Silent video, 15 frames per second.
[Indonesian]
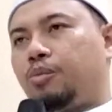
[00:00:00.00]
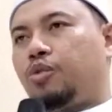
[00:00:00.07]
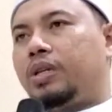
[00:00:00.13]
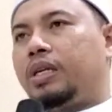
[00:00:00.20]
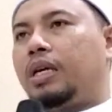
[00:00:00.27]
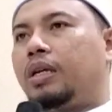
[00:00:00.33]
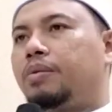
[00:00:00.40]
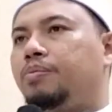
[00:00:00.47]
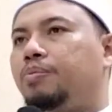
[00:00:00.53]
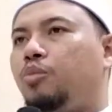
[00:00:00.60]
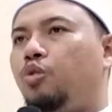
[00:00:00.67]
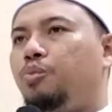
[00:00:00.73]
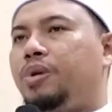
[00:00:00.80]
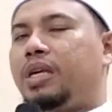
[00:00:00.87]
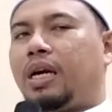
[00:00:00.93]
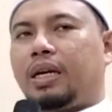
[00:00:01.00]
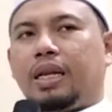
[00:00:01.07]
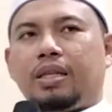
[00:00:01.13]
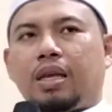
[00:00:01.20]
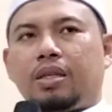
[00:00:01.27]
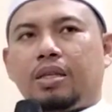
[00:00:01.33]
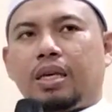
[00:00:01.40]
Kemudian bumi yang
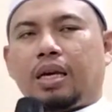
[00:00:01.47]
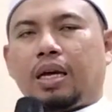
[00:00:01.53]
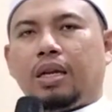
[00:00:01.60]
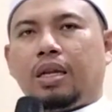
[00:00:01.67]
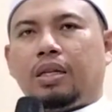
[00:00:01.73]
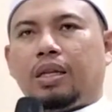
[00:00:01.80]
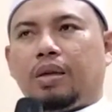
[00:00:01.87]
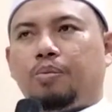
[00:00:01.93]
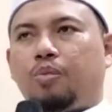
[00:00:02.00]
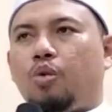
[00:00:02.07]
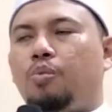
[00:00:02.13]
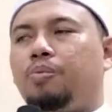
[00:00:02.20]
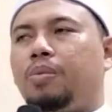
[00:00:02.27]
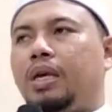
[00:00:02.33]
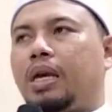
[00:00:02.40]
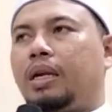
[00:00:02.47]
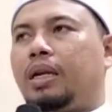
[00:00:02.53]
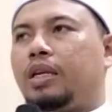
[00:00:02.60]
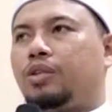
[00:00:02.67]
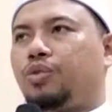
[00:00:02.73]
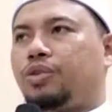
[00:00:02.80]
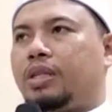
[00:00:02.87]
dinyajikan ini, bumi
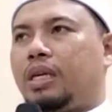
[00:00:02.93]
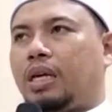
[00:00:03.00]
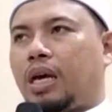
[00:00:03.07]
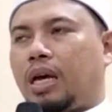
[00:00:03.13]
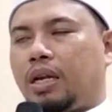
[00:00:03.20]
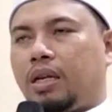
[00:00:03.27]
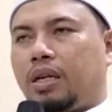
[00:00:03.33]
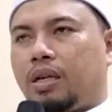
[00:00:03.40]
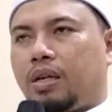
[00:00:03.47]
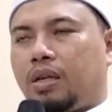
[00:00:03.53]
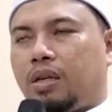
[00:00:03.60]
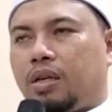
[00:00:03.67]
yang disucikan